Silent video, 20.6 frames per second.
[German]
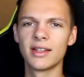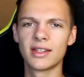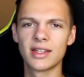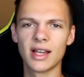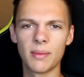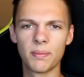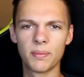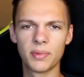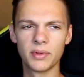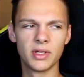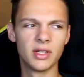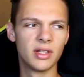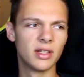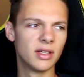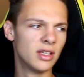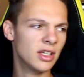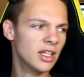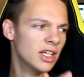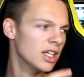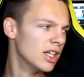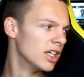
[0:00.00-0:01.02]
Ich
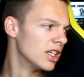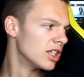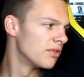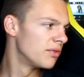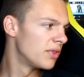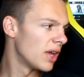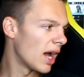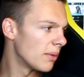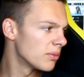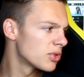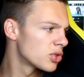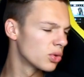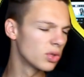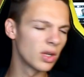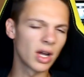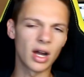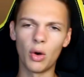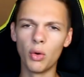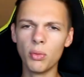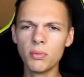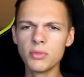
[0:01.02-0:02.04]
habe, äh, wir haben so einen
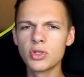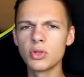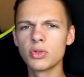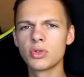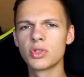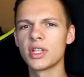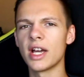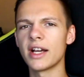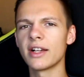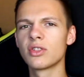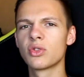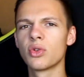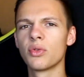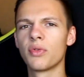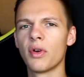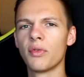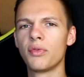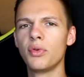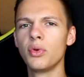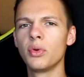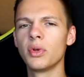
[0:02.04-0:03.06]
Raum sozusagen zur
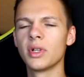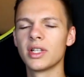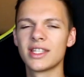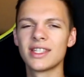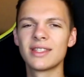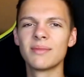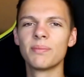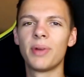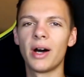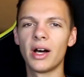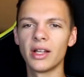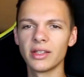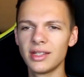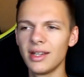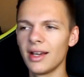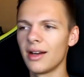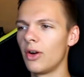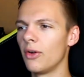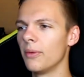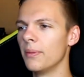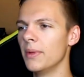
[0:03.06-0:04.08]
Verfügung, das ist ein
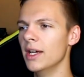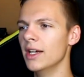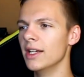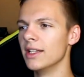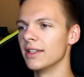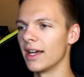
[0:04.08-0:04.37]
Partyraum,